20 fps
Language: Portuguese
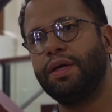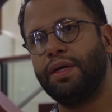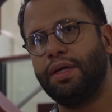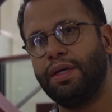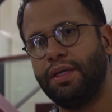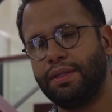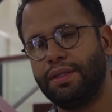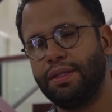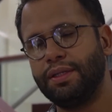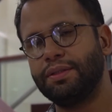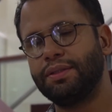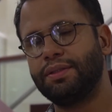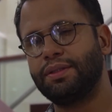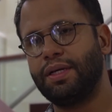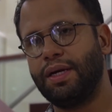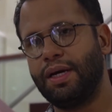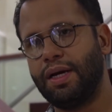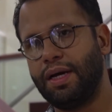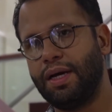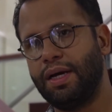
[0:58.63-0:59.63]
e
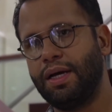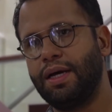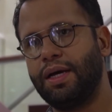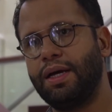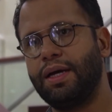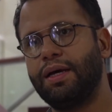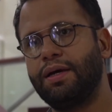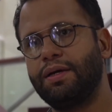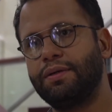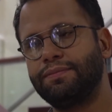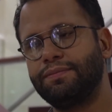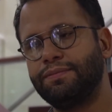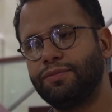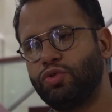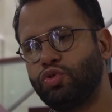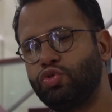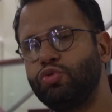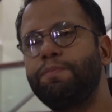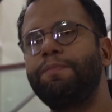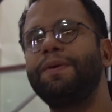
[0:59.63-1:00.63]
tentar
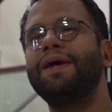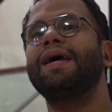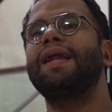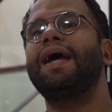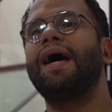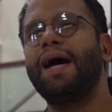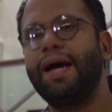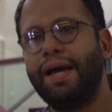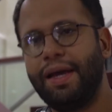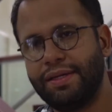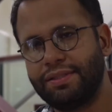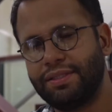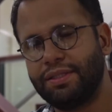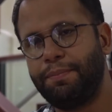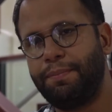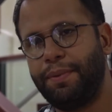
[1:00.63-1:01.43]
superar essa